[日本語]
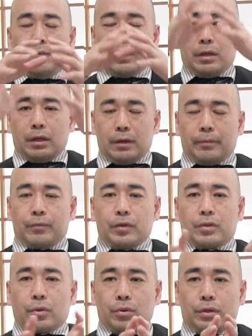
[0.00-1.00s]
で、
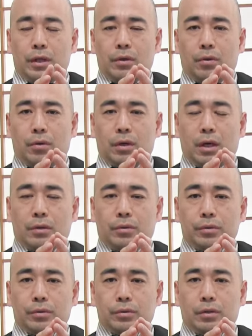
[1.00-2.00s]
朝鮮を確
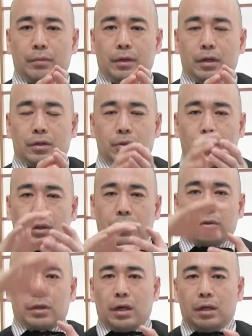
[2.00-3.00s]
保するためには、朝鮮
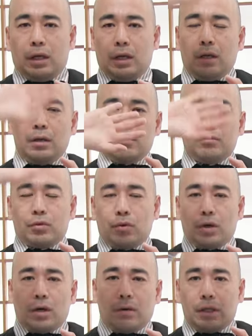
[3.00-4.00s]
のさらに向
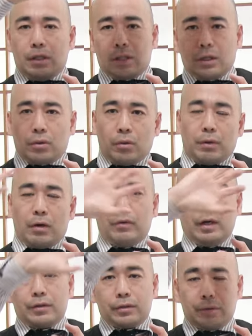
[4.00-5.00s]
こう側にちゃんと
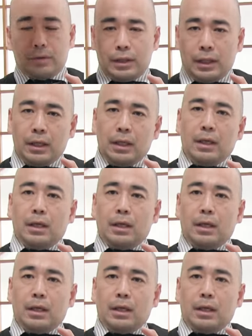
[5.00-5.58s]
バッファーゾーンね、